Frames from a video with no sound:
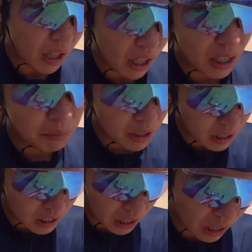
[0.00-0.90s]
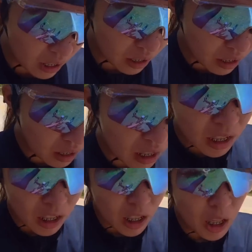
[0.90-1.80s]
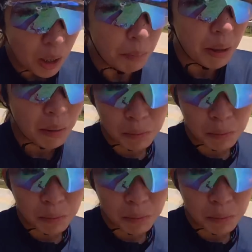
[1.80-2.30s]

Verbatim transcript: mga kaibigan na may